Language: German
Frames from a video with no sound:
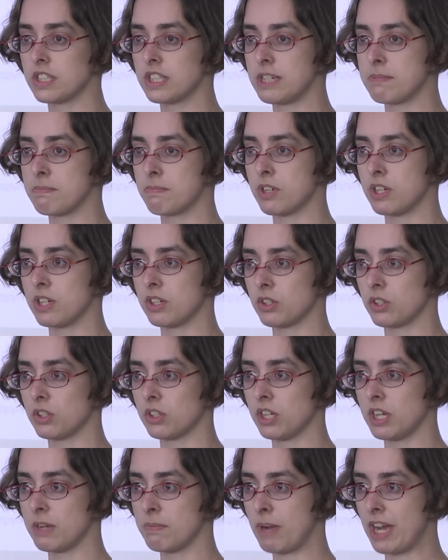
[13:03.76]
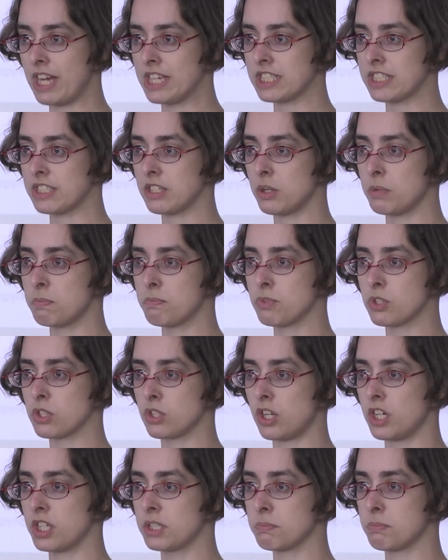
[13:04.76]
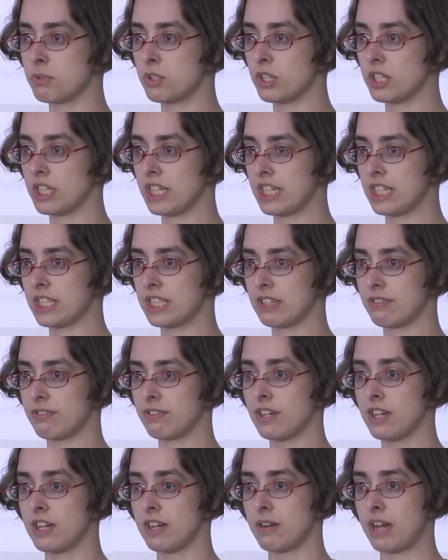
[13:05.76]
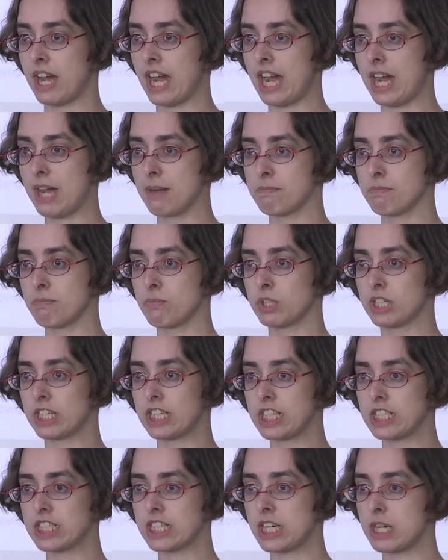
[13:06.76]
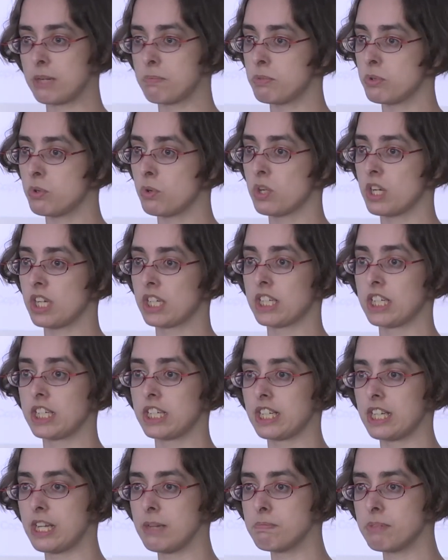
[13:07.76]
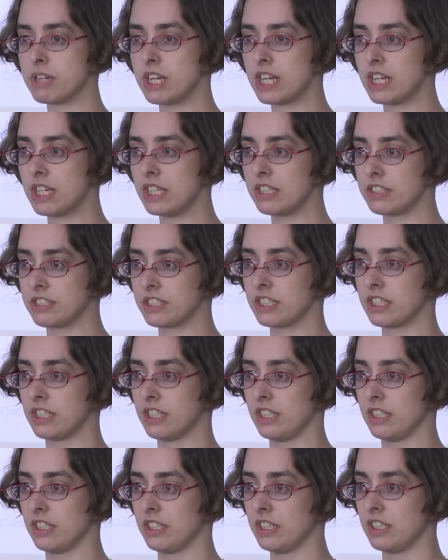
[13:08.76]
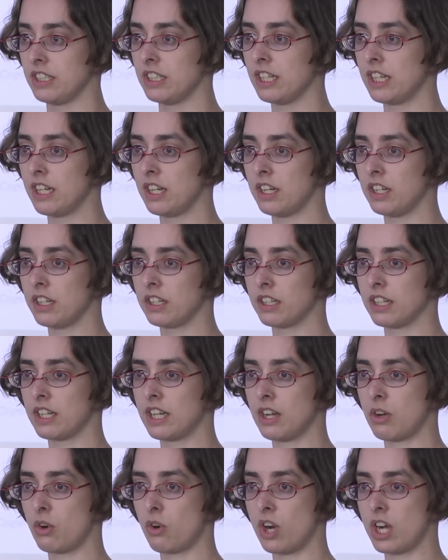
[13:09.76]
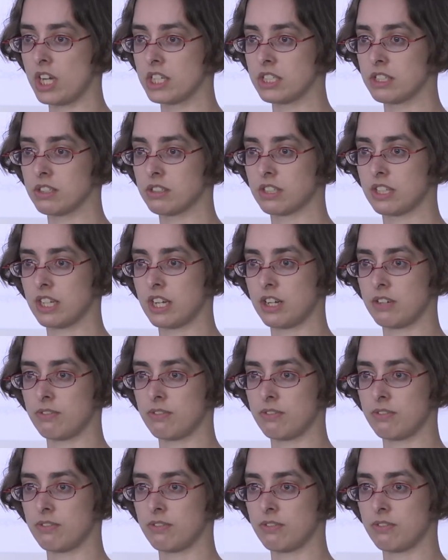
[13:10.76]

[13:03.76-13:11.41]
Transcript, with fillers: die, die meisten Open Source Projekte haben GitHub oder GitLab als äh, äh Orte der